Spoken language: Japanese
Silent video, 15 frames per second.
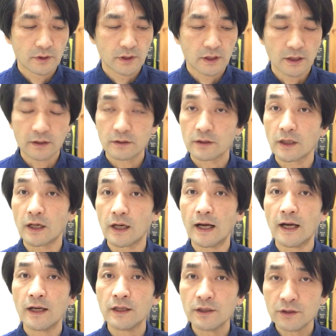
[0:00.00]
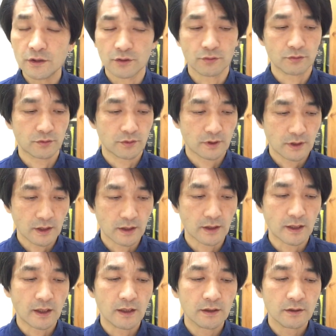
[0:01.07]
あなたが愛によって
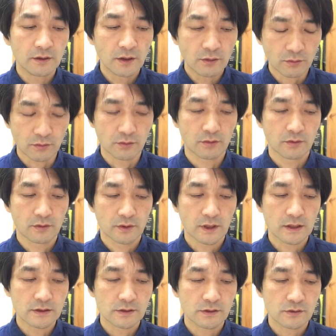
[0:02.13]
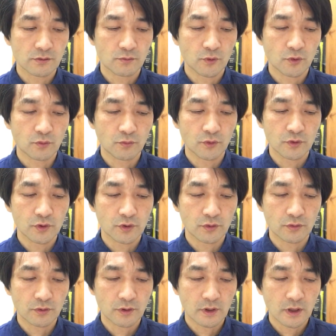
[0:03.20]
相手を大切に思う思いに
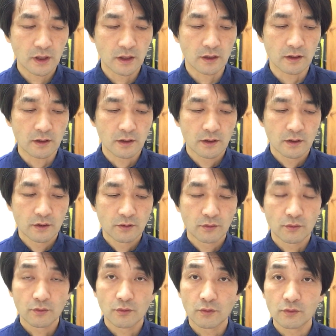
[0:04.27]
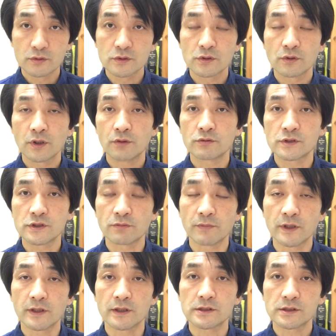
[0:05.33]
よって恐れを締
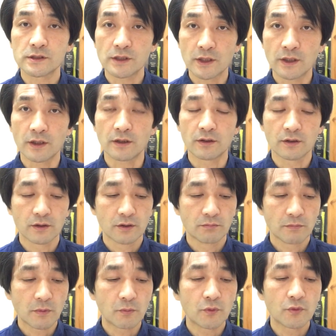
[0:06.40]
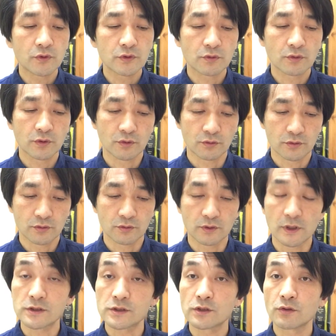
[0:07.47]
め出して、もう一人の人に
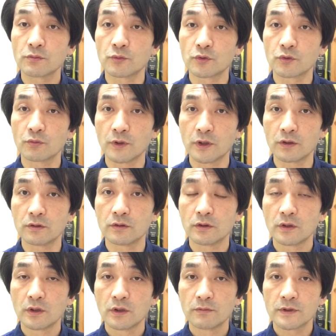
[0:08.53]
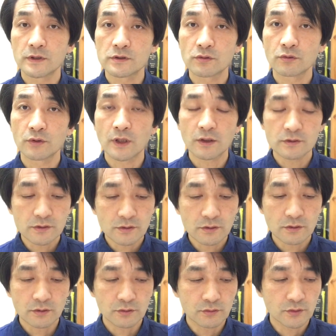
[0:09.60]
助けを求める、相談す
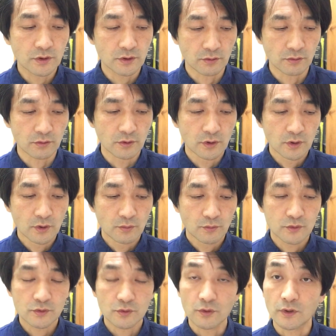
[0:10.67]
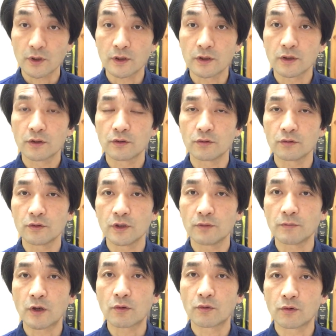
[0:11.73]
る勇気を持つことができるように、
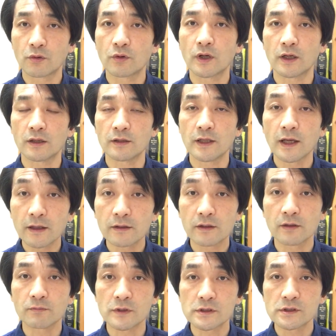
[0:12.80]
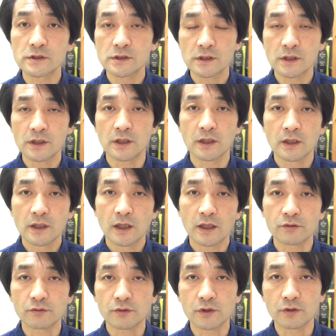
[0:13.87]
心から願ってますし
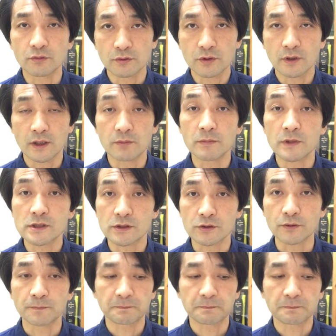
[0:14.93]
祈っています。